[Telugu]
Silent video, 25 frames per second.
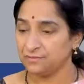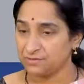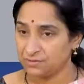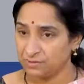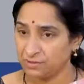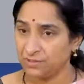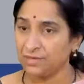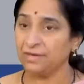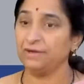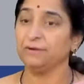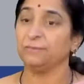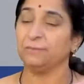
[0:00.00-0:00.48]

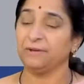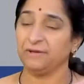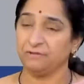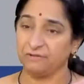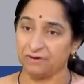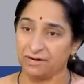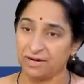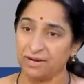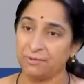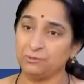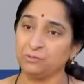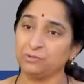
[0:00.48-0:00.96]
స్త్రీలు
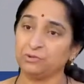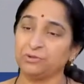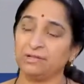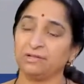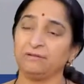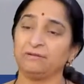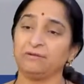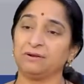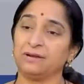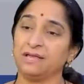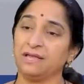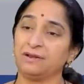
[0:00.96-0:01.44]
ఎవరైనా
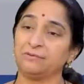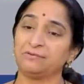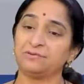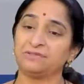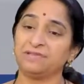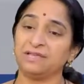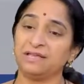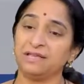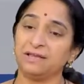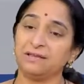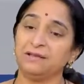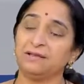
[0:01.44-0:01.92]
ముత్తైదులు కానీ
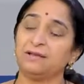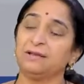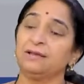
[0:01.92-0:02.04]
వస్తే